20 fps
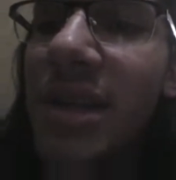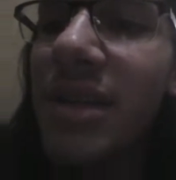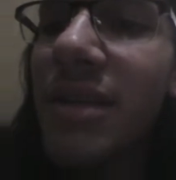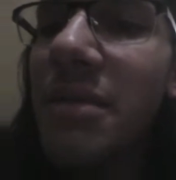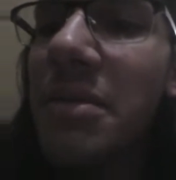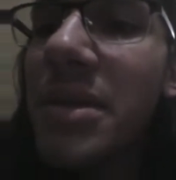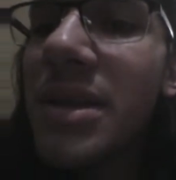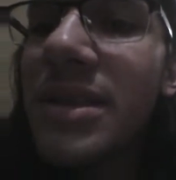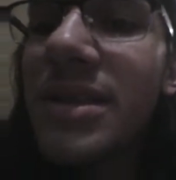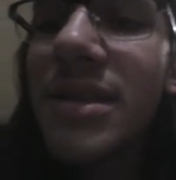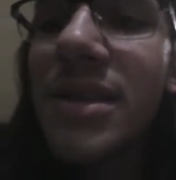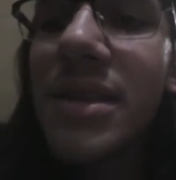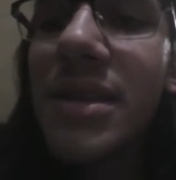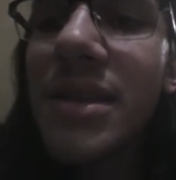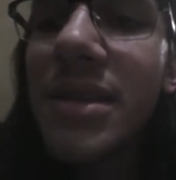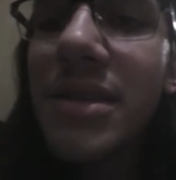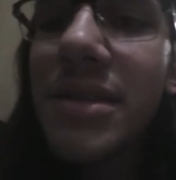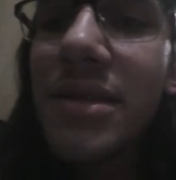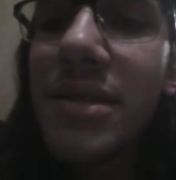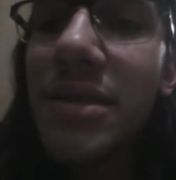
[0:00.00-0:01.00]
que estava prestando
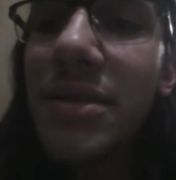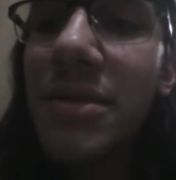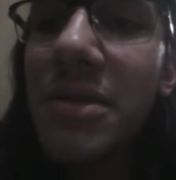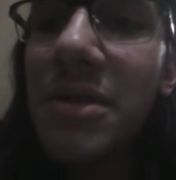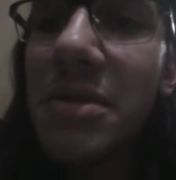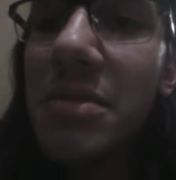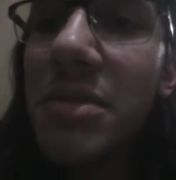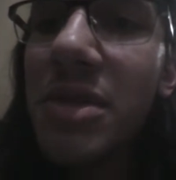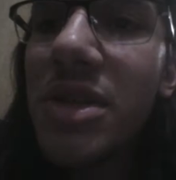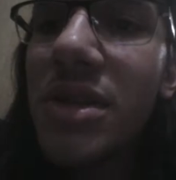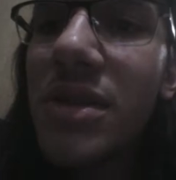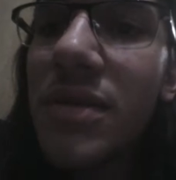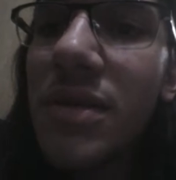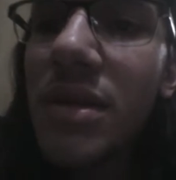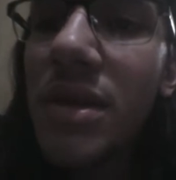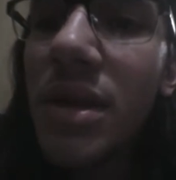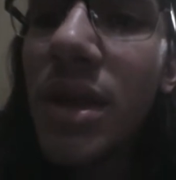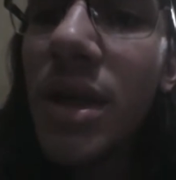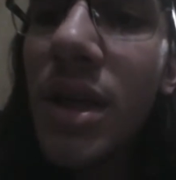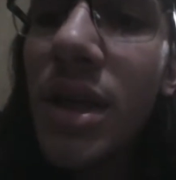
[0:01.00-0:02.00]
atenção, isso me
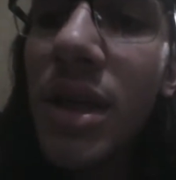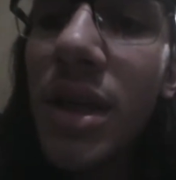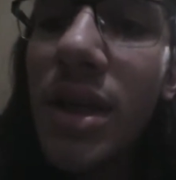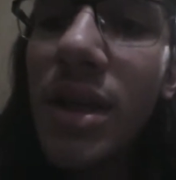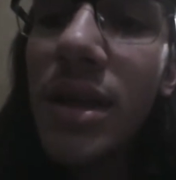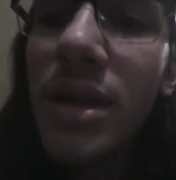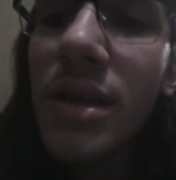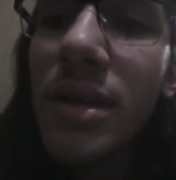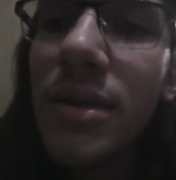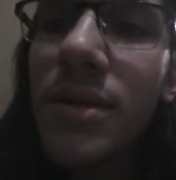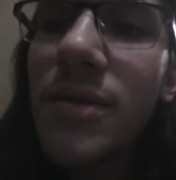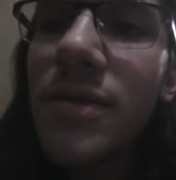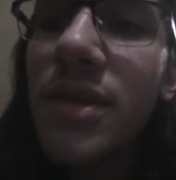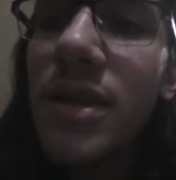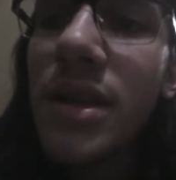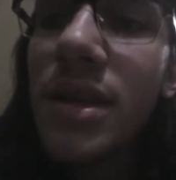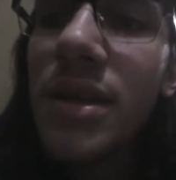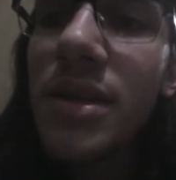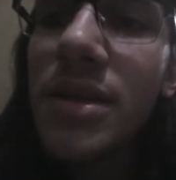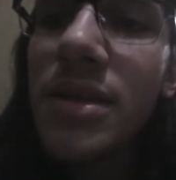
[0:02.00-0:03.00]
deixava tão
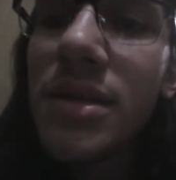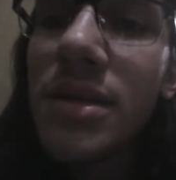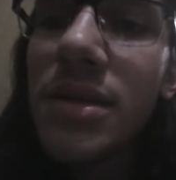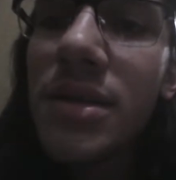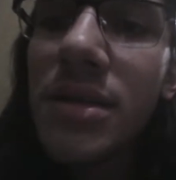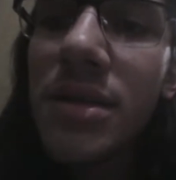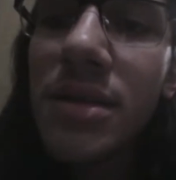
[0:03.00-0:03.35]
feliz.